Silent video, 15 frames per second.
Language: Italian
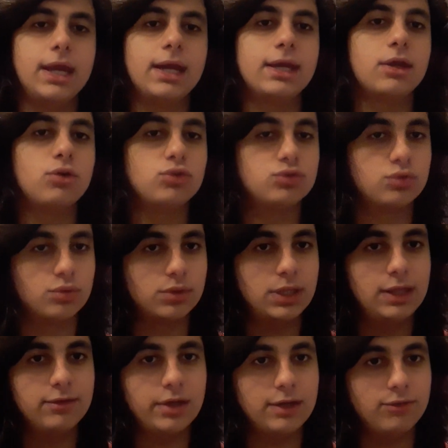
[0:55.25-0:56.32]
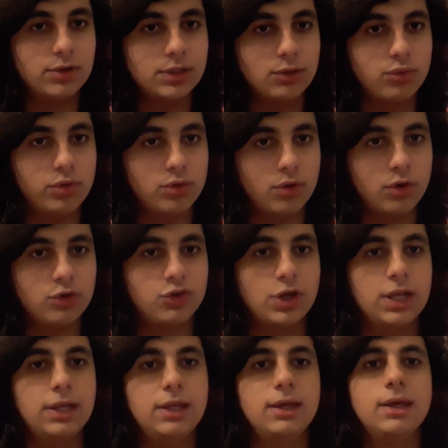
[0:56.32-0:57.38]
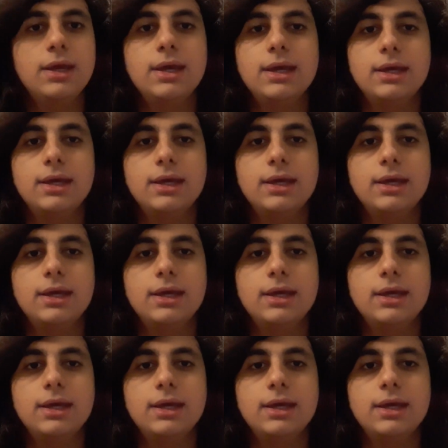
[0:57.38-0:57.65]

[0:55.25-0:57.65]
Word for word: anche costruttive rivolte sui social,